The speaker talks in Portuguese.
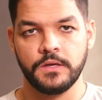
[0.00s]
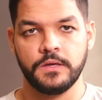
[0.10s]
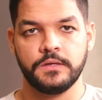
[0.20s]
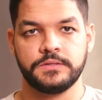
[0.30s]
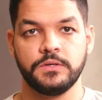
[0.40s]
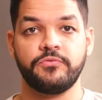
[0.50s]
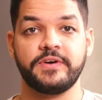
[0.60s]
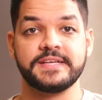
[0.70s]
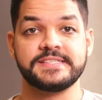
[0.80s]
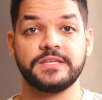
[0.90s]
estão
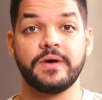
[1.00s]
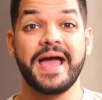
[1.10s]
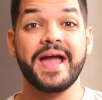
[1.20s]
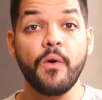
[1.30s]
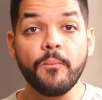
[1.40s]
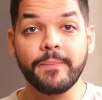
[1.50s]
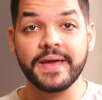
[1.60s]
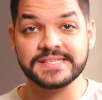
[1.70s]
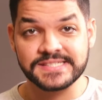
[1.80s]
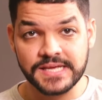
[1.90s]
oferecendo
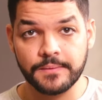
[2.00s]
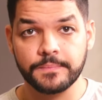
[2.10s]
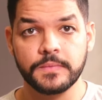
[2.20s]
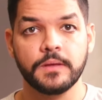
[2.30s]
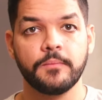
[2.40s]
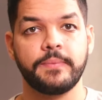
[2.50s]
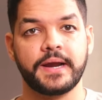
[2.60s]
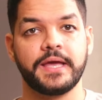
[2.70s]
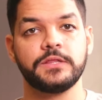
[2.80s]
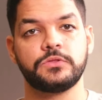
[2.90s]
recompensa para
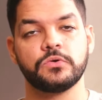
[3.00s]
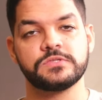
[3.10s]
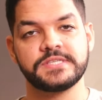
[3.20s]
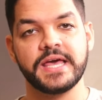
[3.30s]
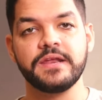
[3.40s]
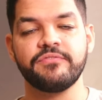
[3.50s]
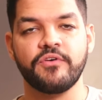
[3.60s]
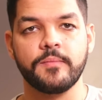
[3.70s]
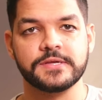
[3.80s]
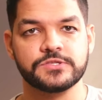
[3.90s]
quem trouxer
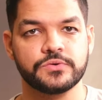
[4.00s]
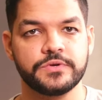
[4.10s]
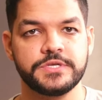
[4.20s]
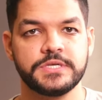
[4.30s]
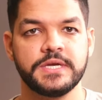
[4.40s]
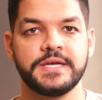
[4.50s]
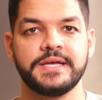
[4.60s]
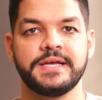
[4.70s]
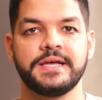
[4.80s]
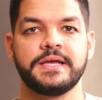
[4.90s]
informações
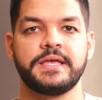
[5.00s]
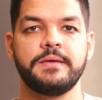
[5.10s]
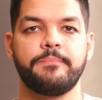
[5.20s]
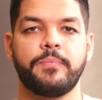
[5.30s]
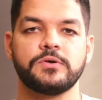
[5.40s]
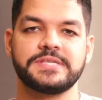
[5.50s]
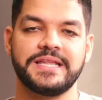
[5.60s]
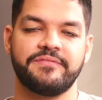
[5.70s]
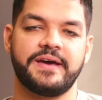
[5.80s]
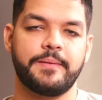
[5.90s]
que possa
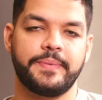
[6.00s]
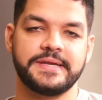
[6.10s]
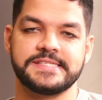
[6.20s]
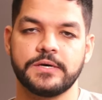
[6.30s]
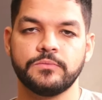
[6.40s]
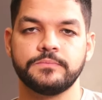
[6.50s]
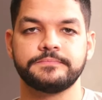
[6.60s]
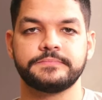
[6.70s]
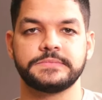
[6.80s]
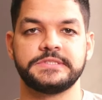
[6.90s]
levar à prisão
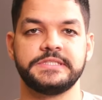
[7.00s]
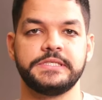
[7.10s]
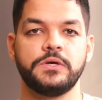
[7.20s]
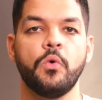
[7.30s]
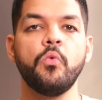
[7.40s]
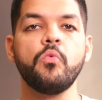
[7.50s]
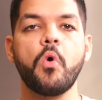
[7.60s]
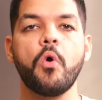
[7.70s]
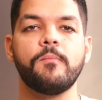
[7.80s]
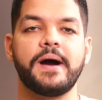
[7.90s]
de um
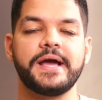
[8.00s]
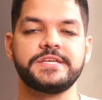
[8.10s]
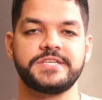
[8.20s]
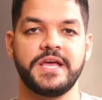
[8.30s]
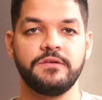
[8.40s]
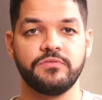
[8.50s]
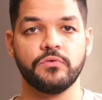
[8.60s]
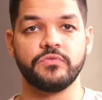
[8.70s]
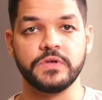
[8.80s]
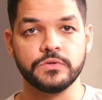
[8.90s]
ou mais
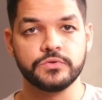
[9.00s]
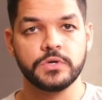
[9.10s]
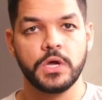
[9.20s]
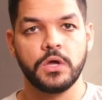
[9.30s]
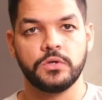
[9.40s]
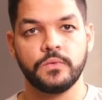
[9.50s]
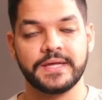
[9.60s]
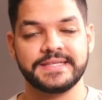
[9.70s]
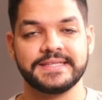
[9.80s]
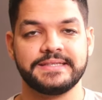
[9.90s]
envolvidos no
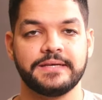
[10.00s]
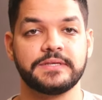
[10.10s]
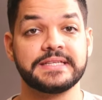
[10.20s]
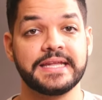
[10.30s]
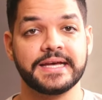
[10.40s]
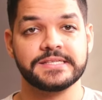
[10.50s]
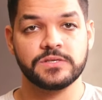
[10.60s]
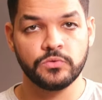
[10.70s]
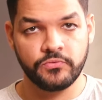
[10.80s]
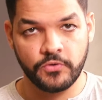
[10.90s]
atentado à delegação
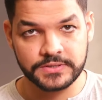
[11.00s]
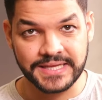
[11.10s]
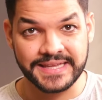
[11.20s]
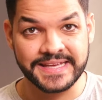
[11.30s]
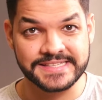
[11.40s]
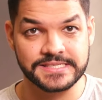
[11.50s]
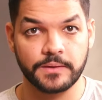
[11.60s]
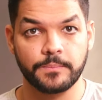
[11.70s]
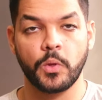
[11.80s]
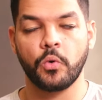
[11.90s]
do Fortaleza,
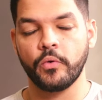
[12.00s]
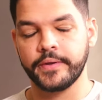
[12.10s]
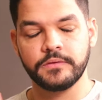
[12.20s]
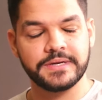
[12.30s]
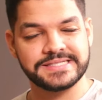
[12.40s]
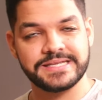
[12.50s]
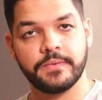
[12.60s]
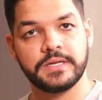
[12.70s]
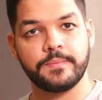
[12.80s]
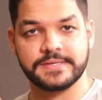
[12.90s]
ocorrido na
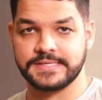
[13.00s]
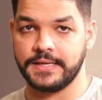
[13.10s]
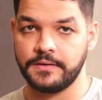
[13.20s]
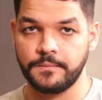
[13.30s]
semana passada.